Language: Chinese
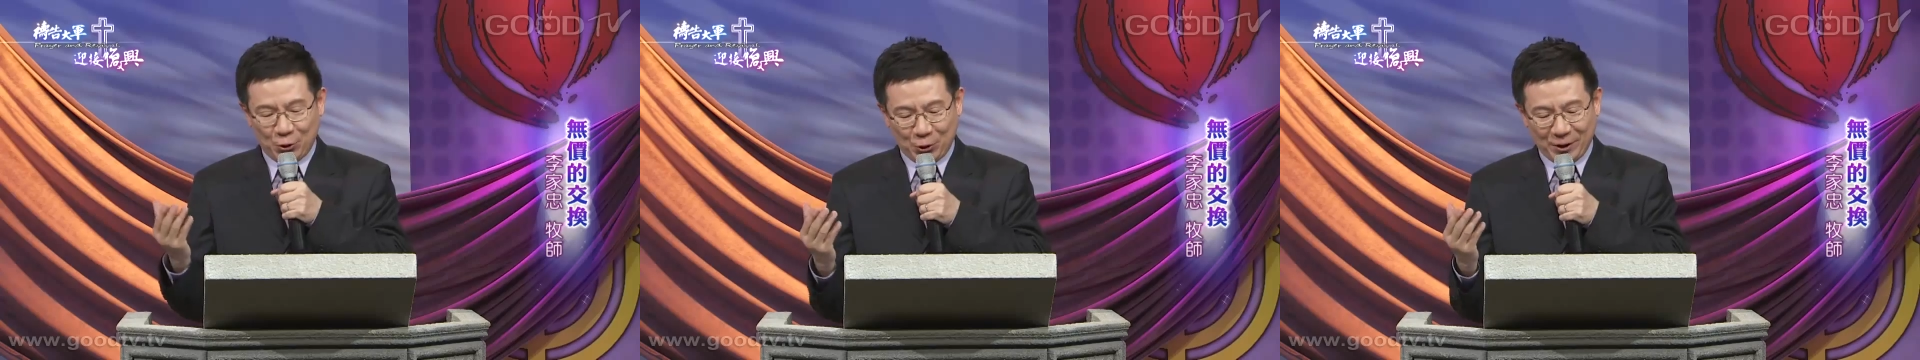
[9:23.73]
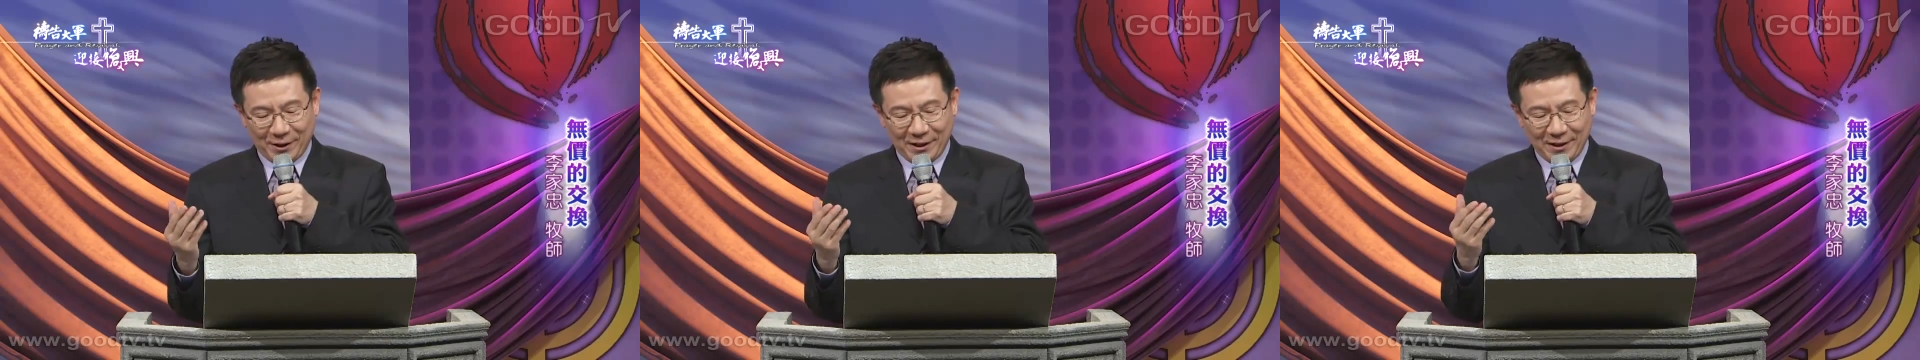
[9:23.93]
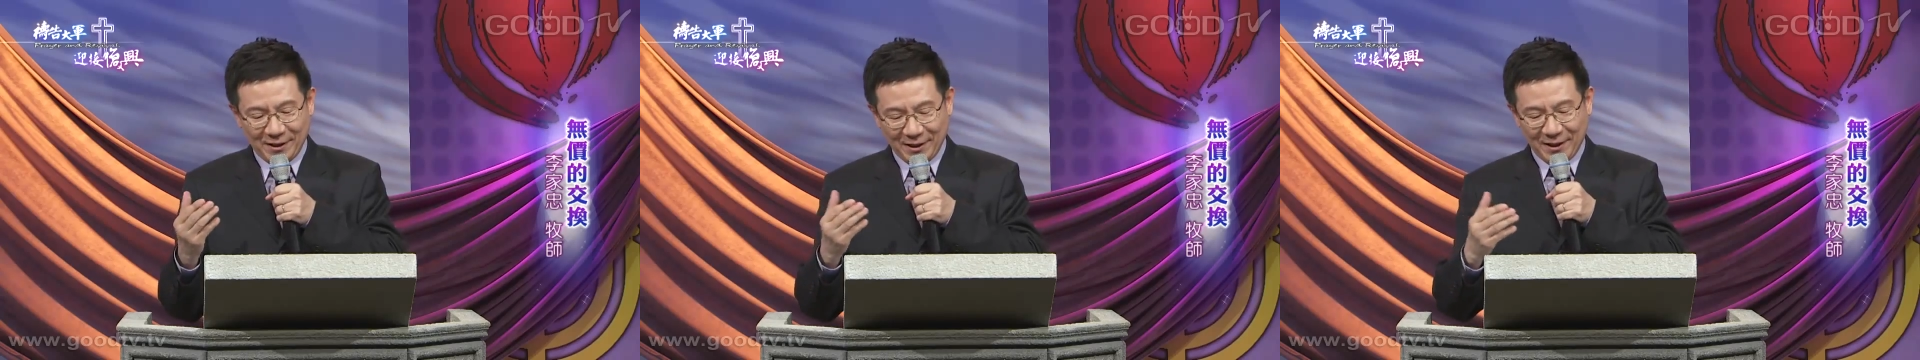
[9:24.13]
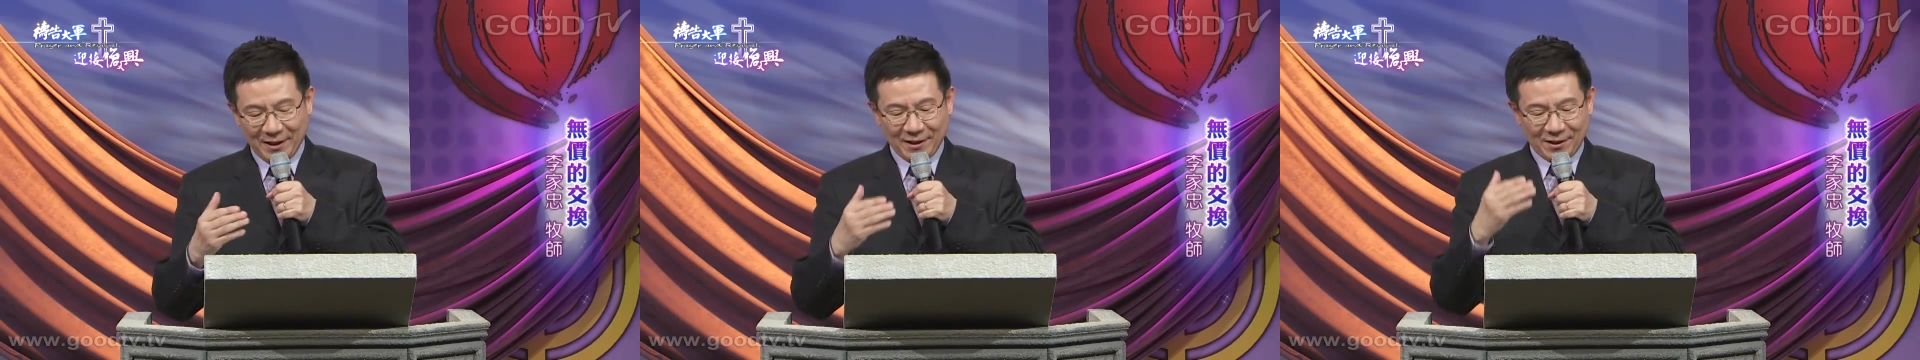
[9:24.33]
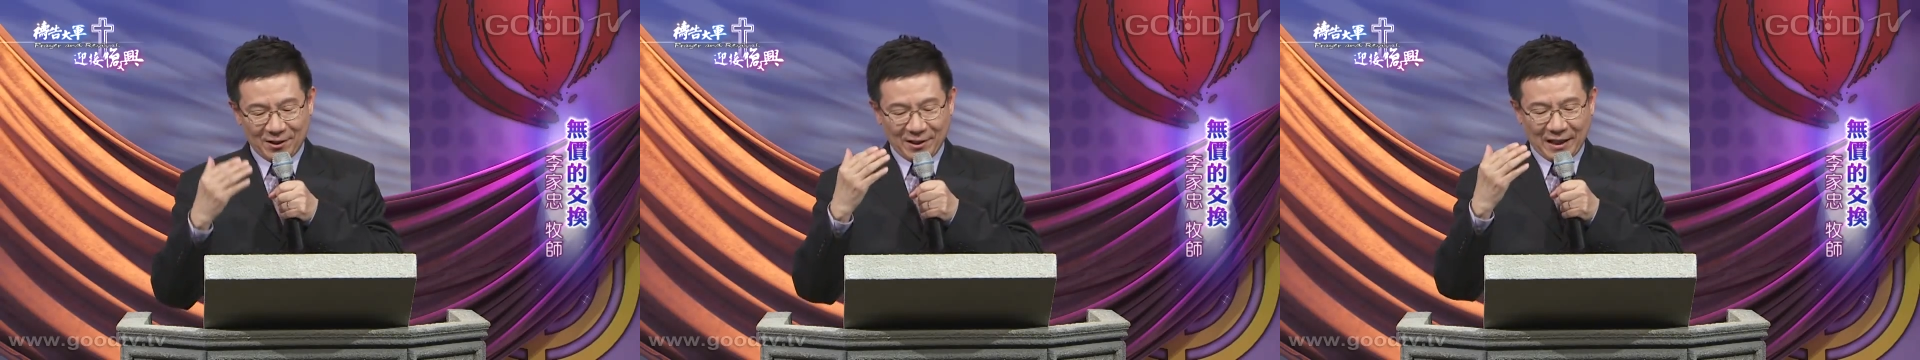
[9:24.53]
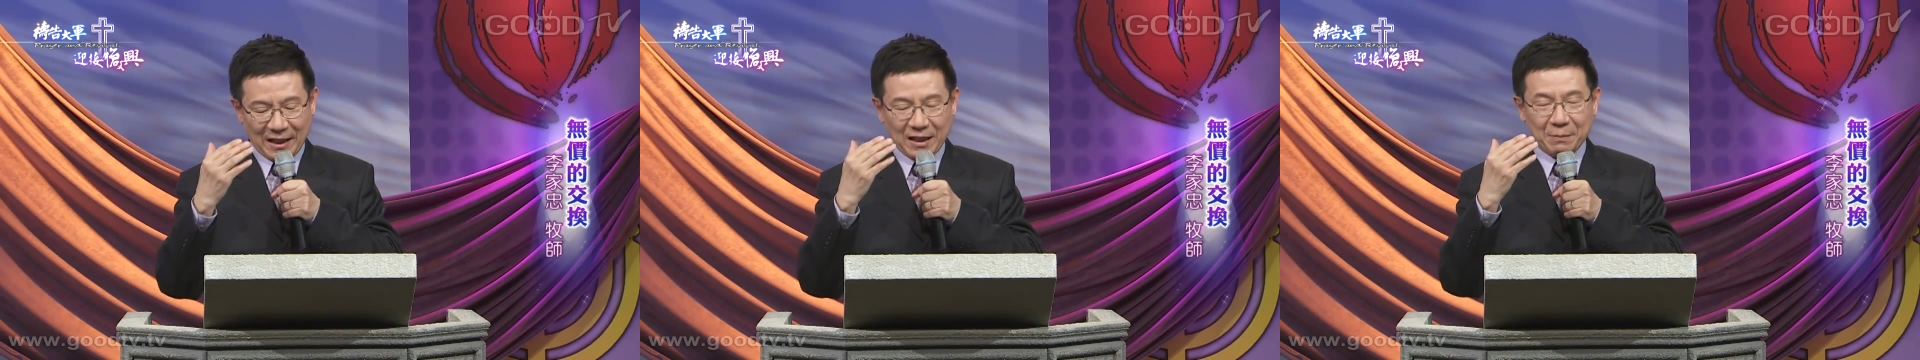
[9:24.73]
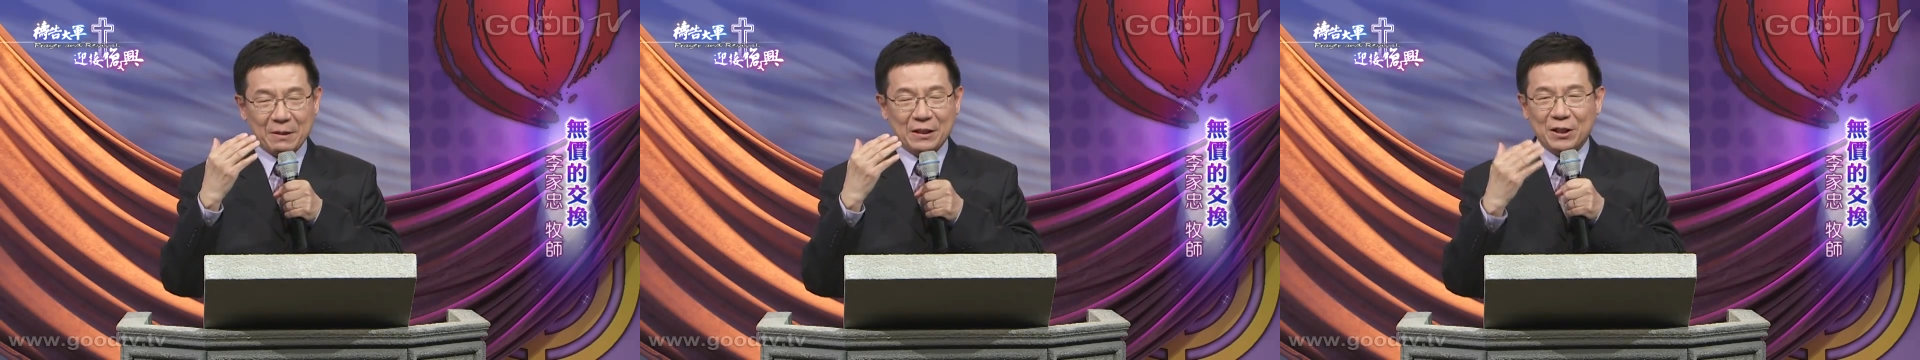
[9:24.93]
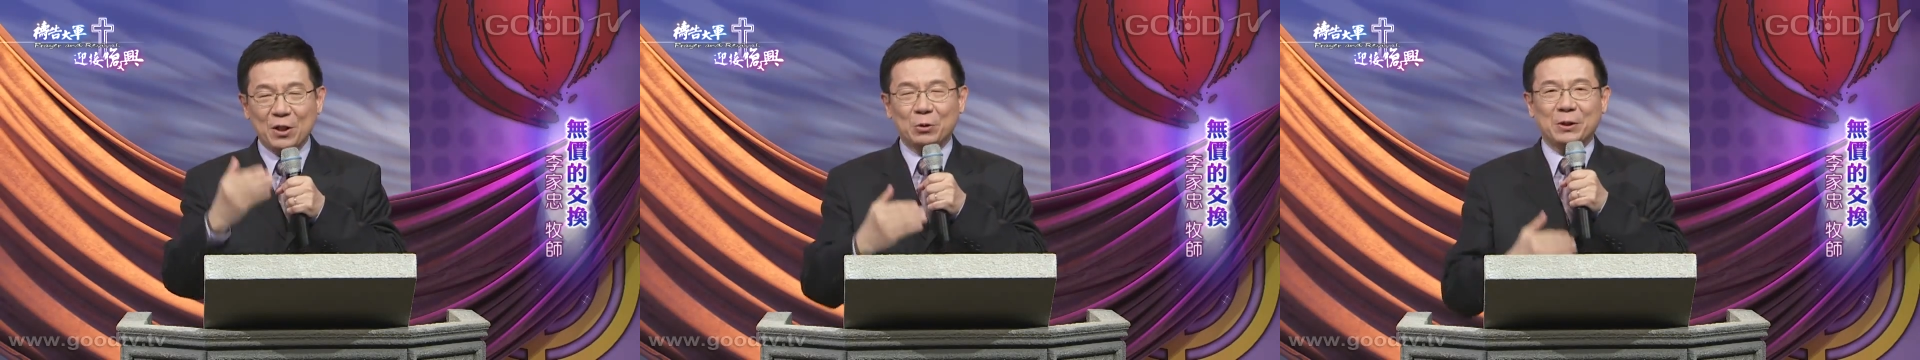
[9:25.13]
心，赐给你们
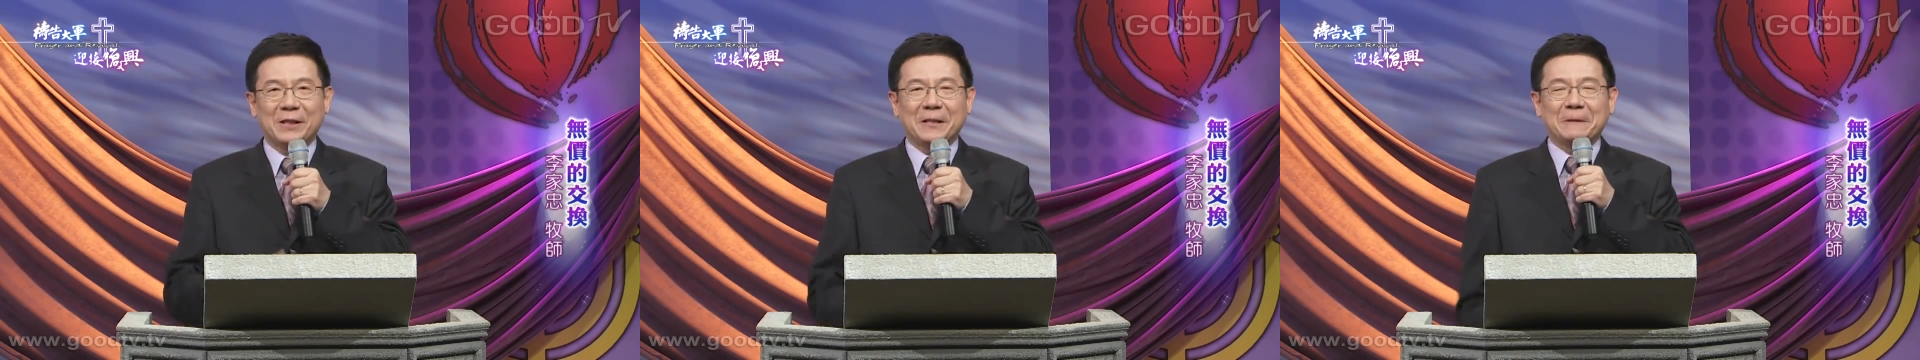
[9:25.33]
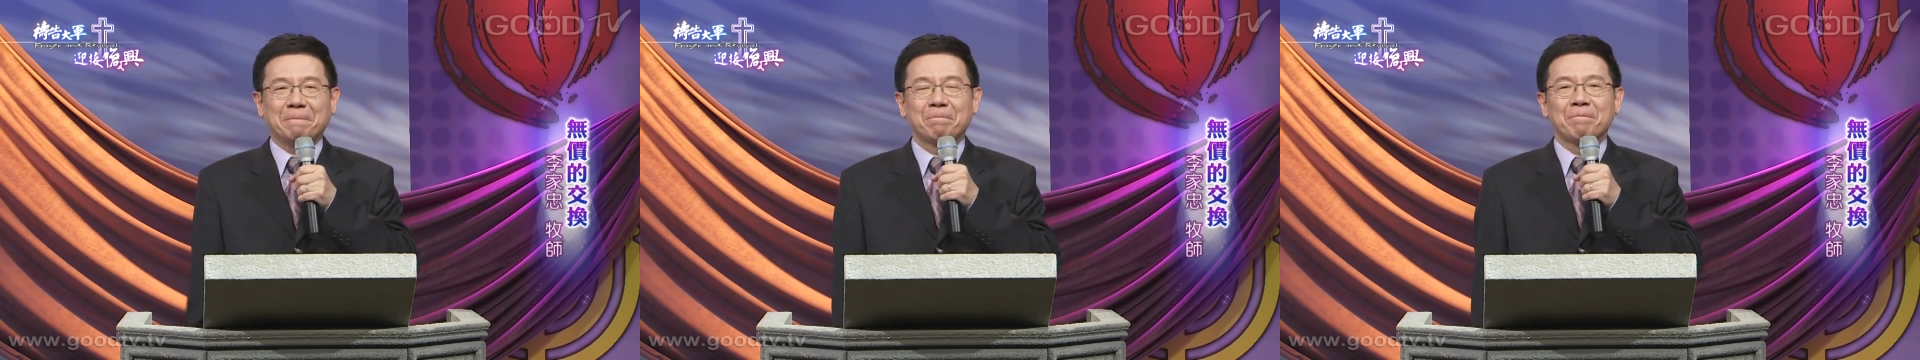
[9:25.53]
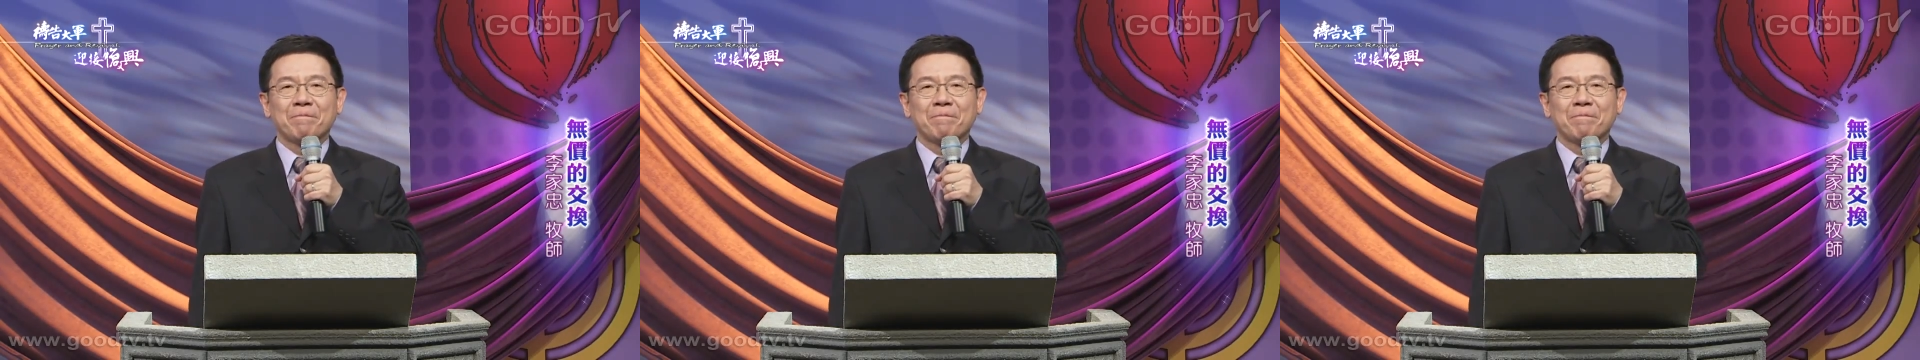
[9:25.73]
肉心。”